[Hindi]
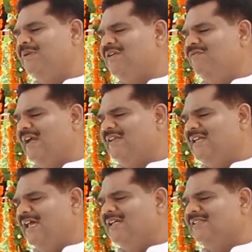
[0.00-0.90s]
की
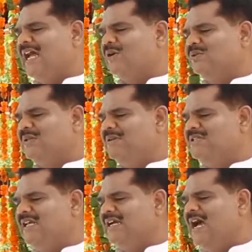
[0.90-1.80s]
वैज्ञानिकता को
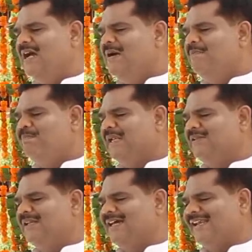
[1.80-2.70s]
समझने का
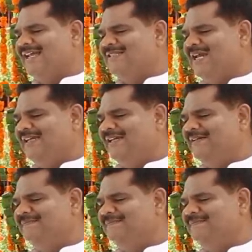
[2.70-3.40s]
प्रयत्न करना चाहिए